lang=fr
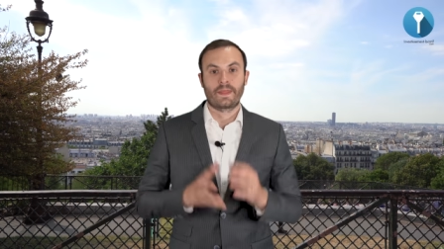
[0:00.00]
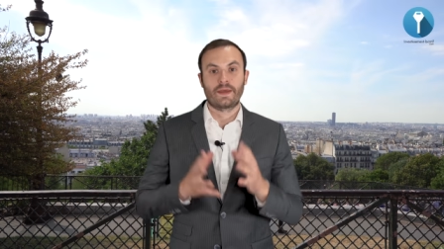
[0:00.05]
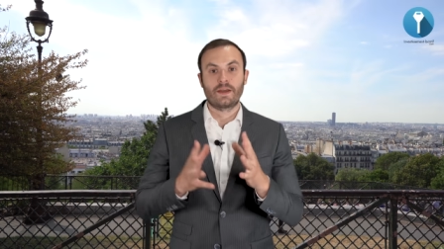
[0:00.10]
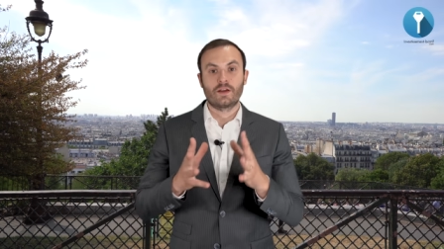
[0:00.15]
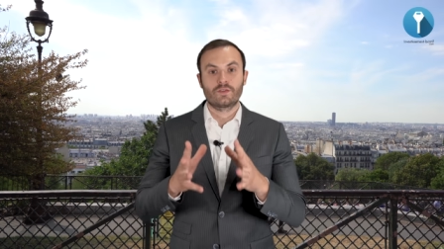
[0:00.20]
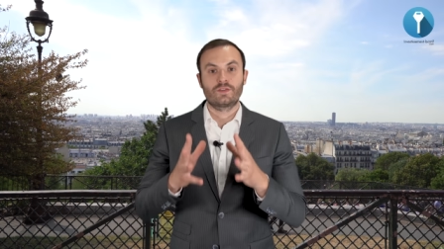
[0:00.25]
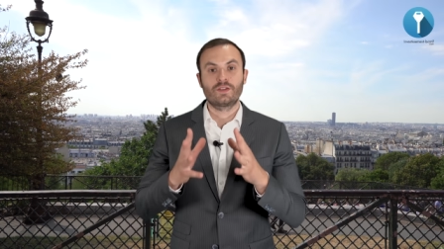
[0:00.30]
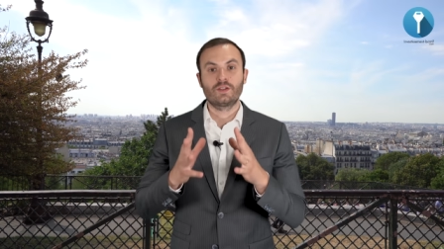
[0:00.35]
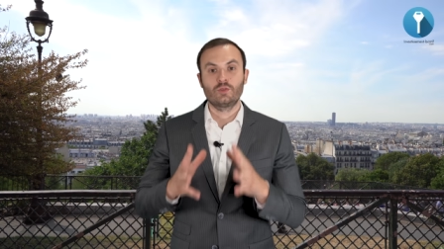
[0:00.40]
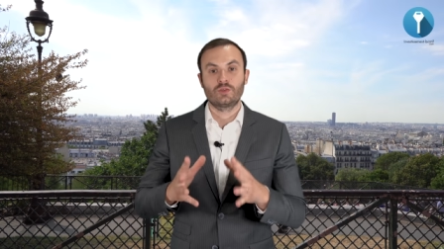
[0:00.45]
Et
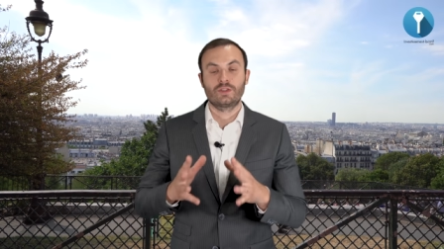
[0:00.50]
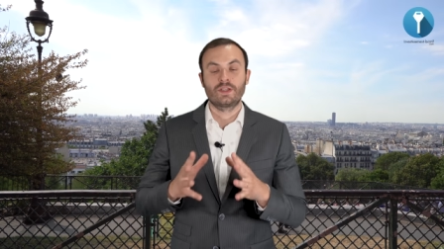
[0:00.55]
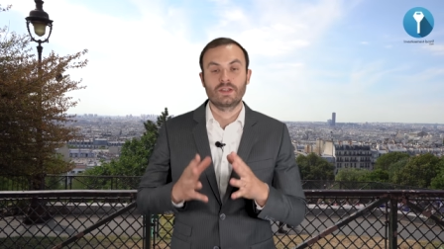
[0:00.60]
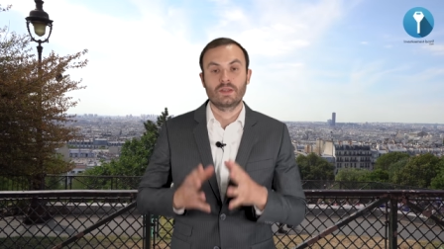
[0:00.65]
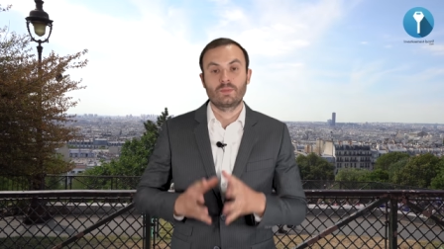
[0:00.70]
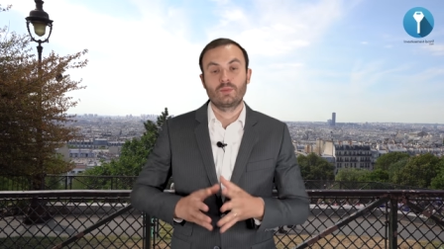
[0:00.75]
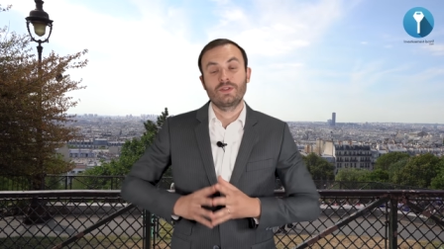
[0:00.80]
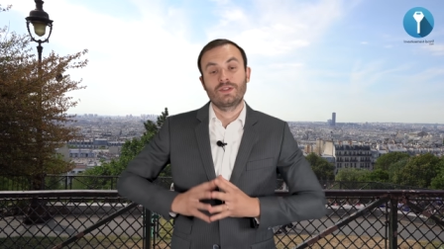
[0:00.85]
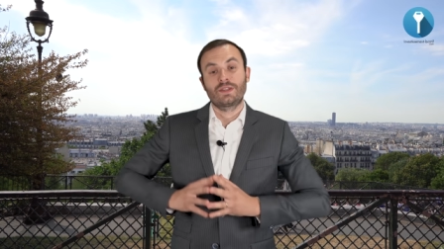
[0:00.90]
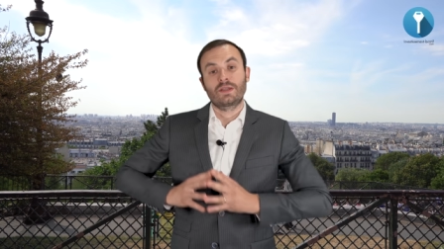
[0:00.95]
enfin, le
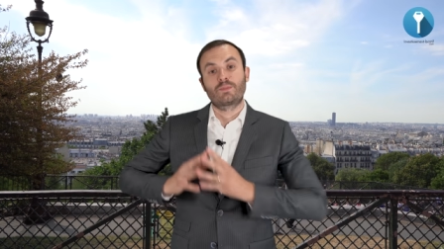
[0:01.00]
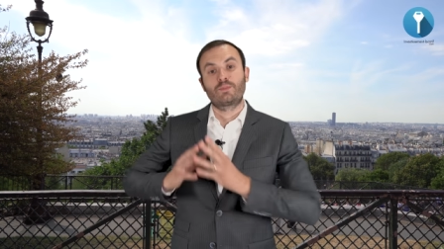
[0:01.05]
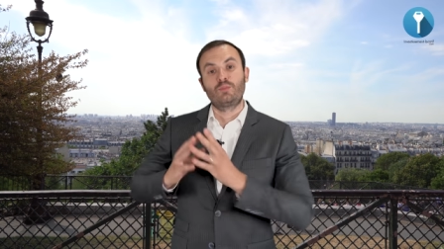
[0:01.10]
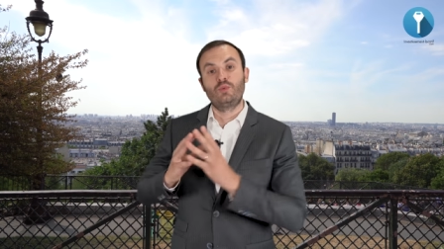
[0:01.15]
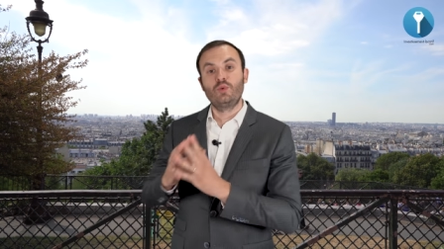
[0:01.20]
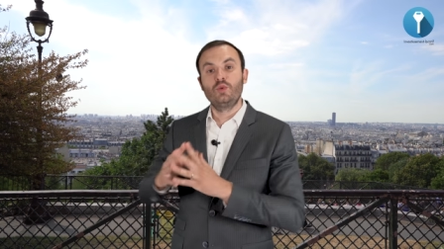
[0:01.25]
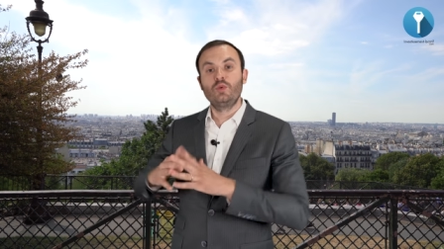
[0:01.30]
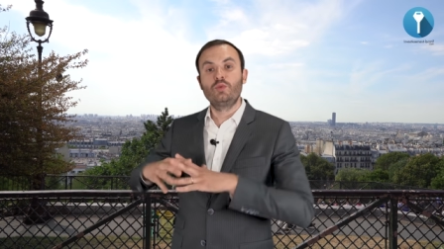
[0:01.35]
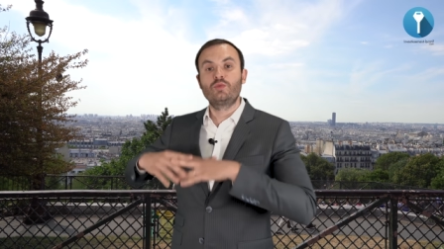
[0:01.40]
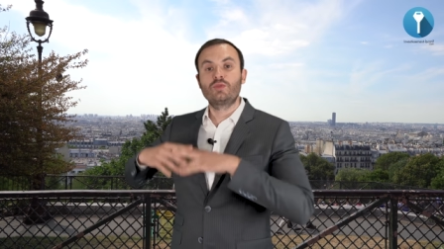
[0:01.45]
dernier point, c'est que
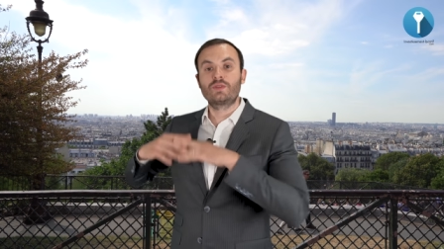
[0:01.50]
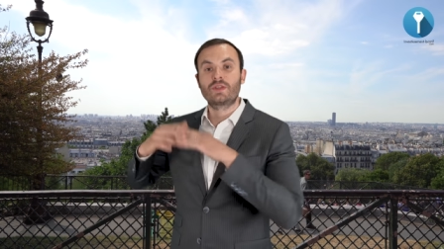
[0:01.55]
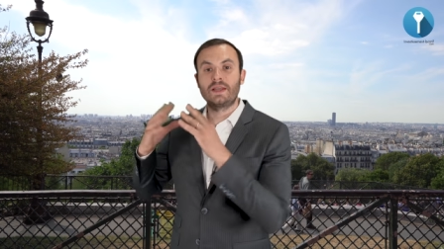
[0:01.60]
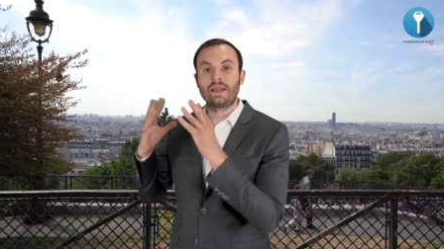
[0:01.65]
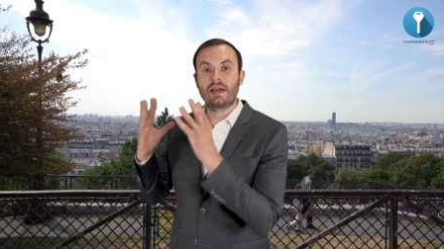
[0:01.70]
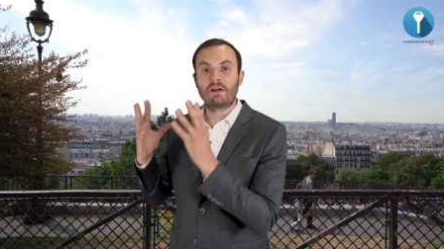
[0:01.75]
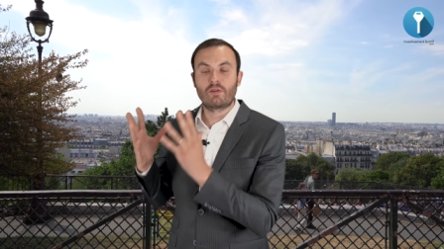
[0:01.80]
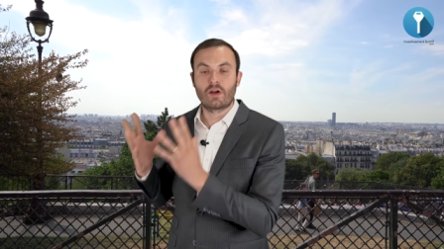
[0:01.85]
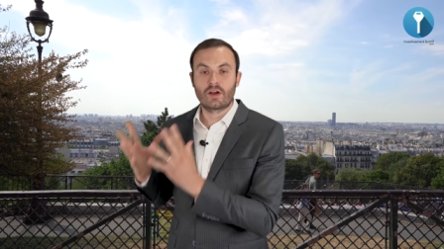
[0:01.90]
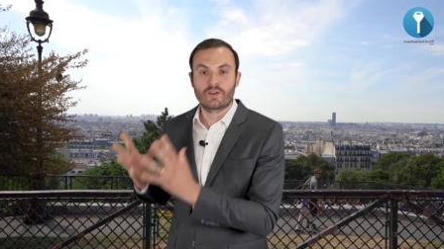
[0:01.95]
plus vous
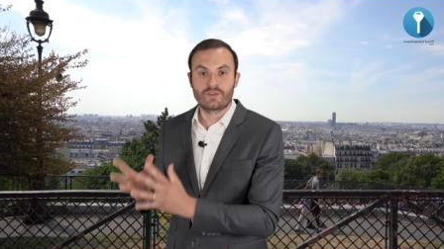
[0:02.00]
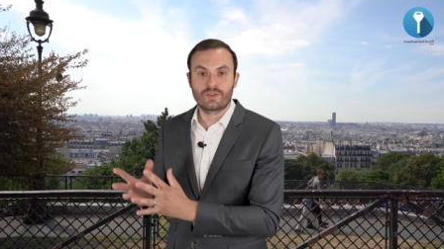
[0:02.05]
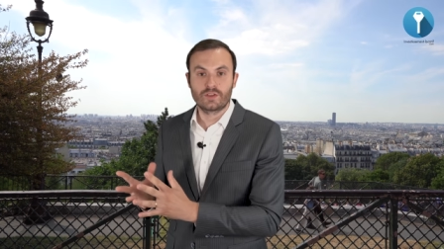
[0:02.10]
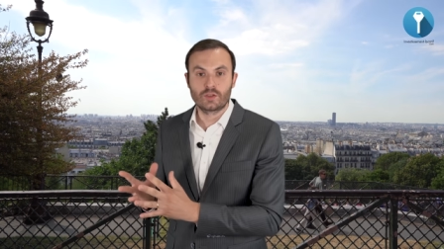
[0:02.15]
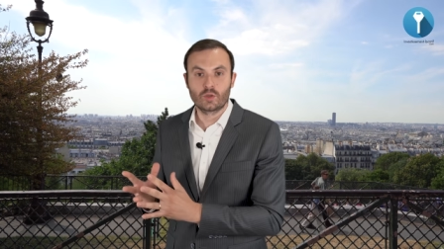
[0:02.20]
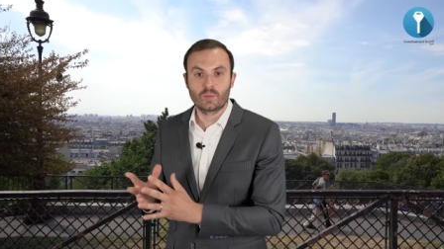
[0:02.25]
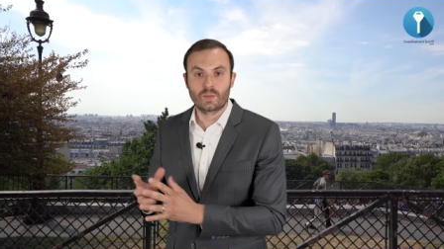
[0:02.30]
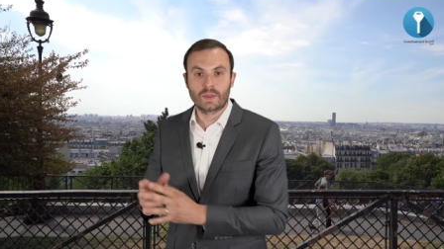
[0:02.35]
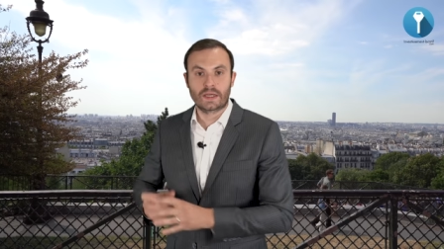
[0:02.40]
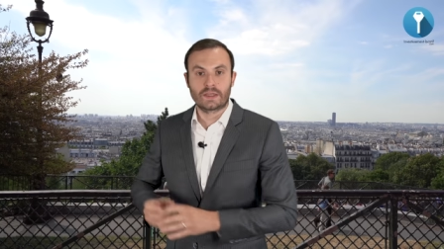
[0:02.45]
allez avoir
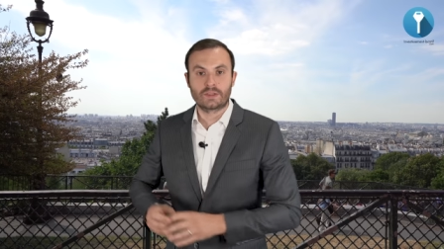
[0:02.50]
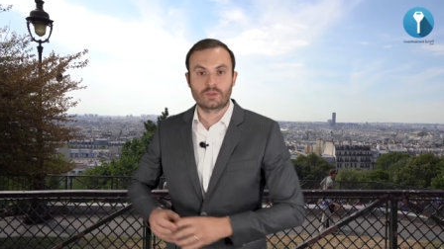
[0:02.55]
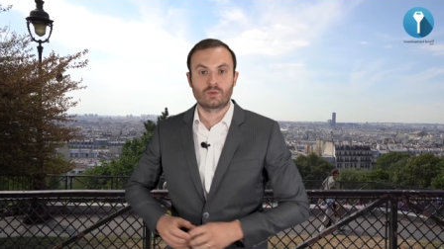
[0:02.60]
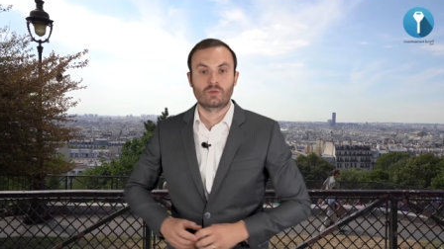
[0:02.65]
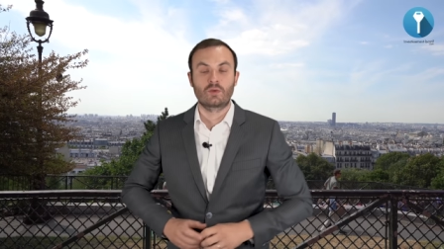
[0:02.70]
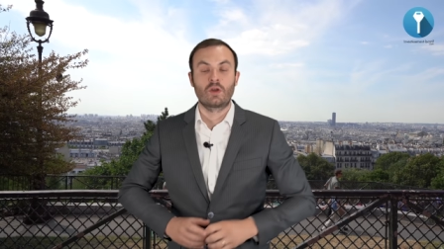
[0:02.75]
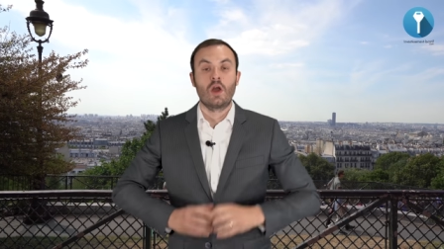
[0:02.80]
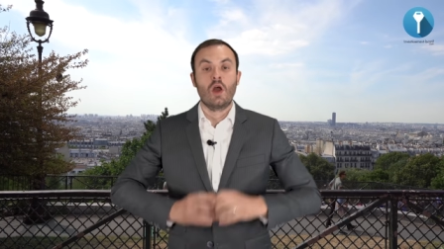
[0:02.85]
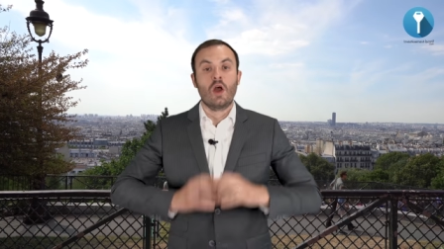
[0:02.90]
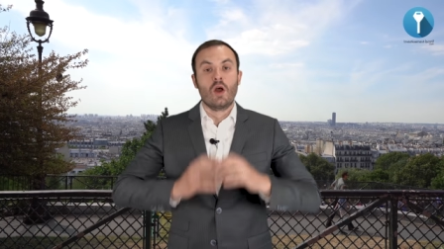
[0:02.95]
fait
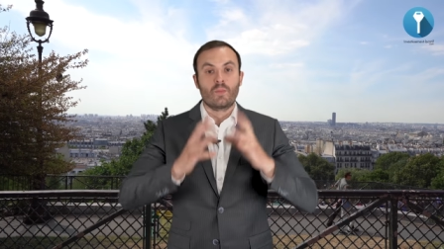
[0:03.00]
d'opérations,